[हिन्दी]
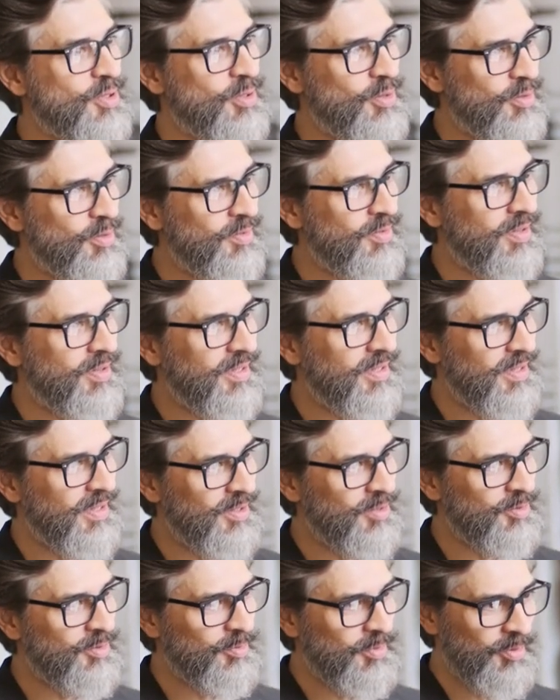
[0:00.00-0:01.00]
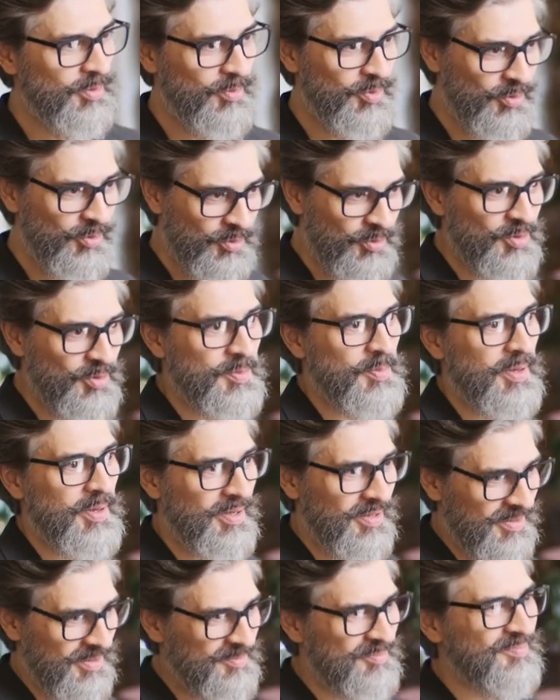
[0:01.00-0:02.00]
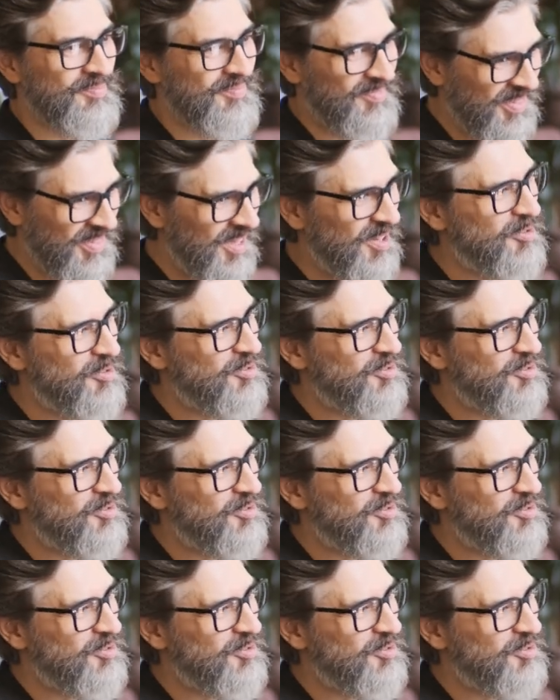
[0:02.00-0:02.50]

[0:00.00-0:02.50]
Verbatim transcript: जवाब दे के छोड़ देते हैं हाँ या ना से